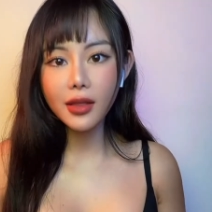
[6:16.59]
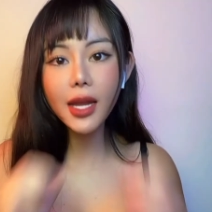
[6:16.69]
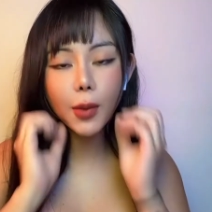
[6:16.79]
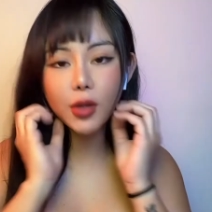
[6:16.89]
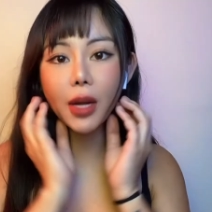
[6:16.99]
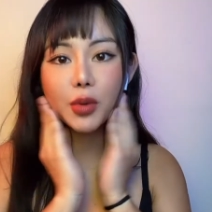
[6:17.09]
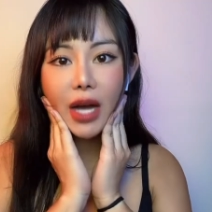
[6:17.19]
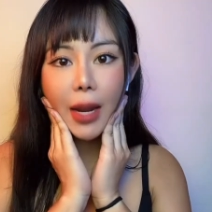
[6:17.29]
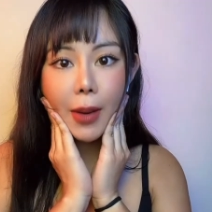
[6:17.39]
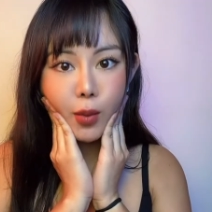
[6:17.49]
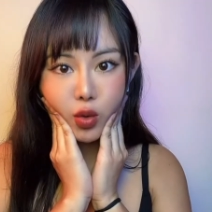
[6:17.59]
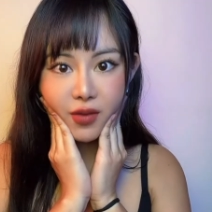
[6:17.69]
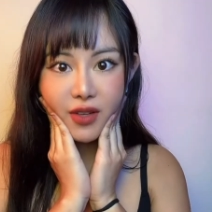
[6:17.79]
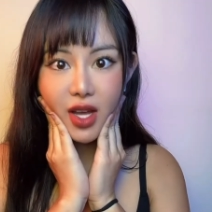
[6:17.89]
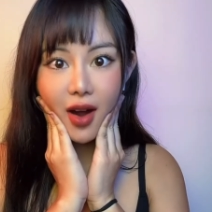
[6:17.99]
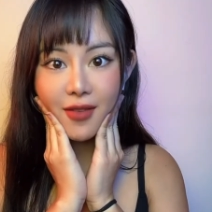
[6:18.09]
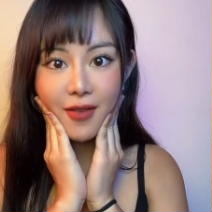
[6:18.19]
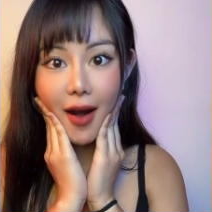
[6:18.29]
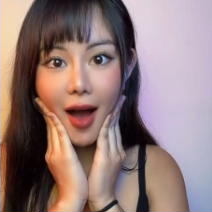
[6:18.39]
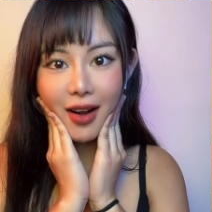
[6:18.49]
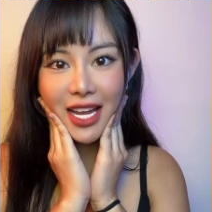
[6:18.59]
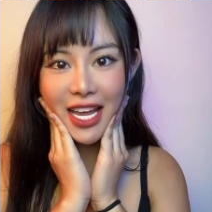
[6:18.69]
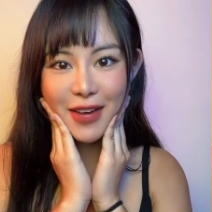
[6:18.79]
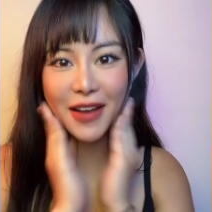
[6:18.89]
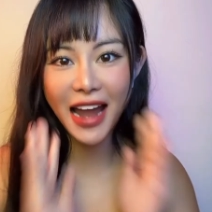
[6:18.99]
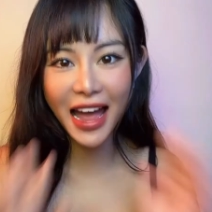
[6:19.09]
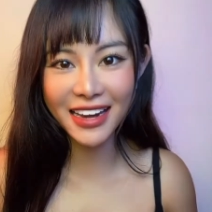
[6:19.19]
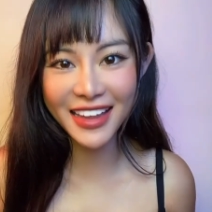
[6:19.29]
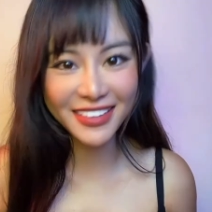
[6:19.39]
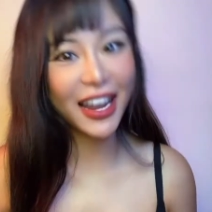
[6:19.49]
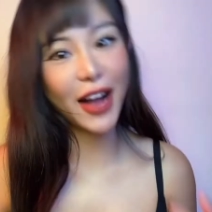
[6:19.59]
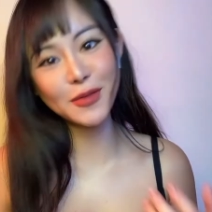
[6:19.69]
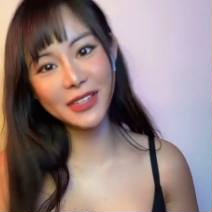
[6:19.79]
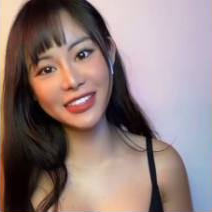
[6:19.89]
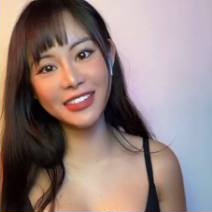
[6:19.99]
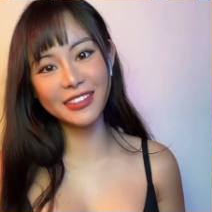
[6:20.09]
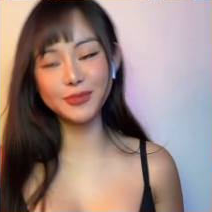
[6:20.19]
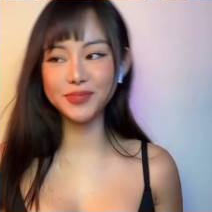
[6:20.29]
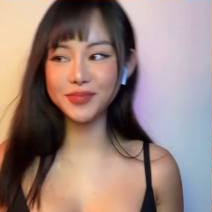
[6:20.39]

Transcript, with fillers: tiêm mà tóc một cái tóc buộc nó phải nhỏ nó vờ lờ liền phải lai liền là không được